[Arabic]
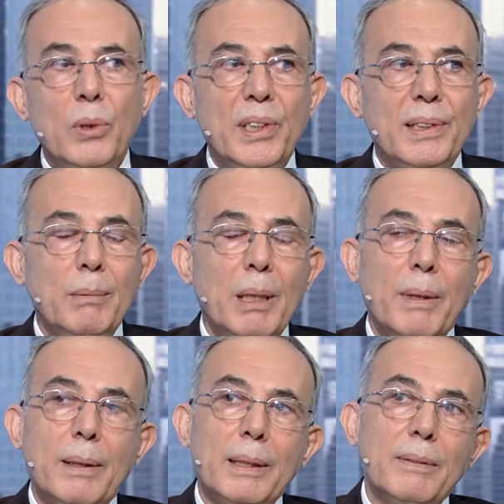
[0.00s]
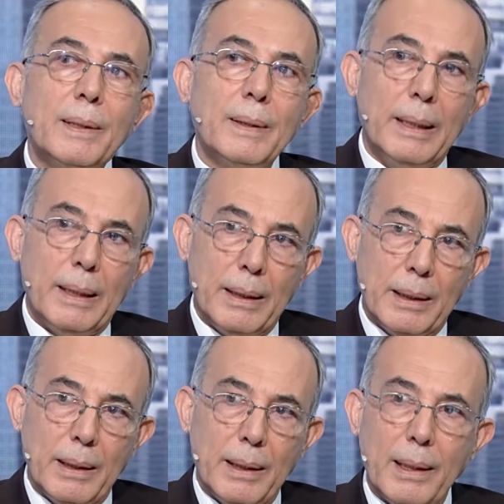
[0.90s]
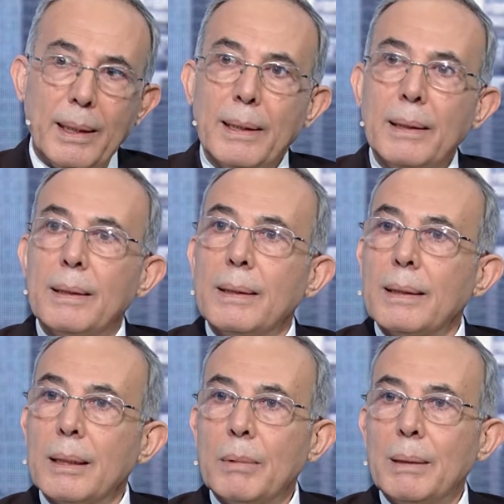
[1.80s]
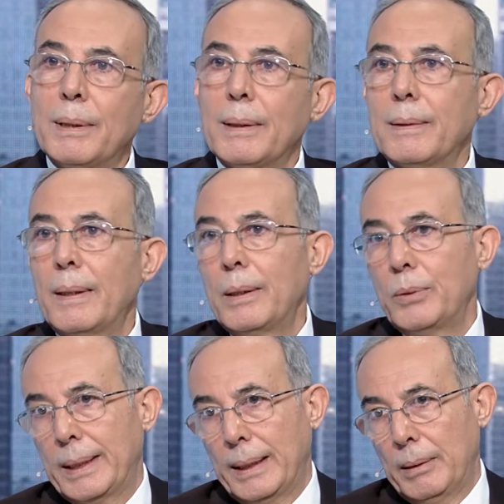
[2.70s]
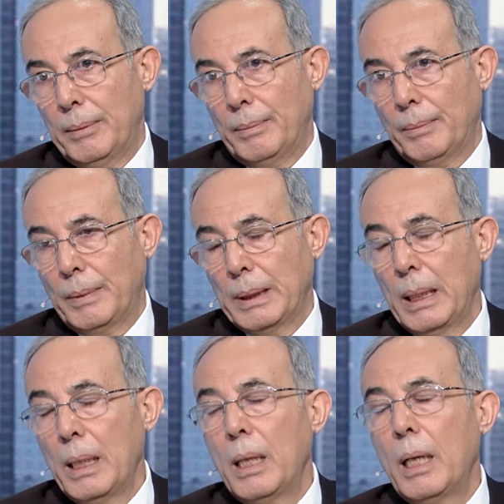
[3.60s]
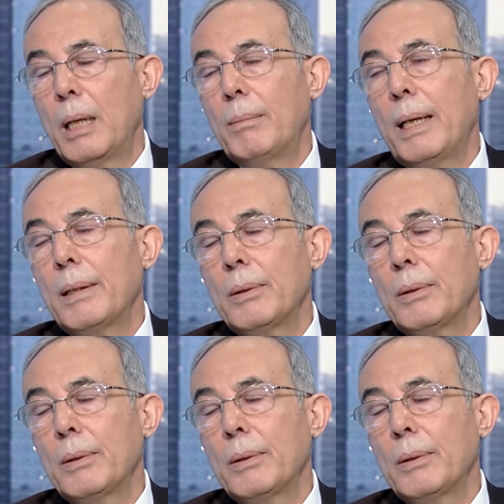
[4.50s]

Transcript: ست سبع مرات في السنة هذا استضراب استئصال لوزتين البعض